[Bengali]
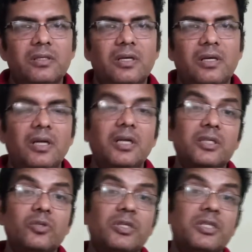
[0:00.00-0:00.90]
আর লার্নিং
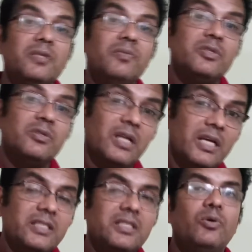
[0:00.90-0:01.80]
যদি
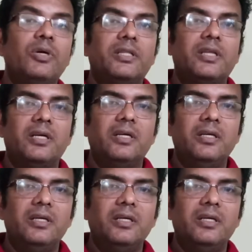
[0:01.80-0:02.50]
ইন্ডিভিজুয়ালাইজডই হয়ে থাকে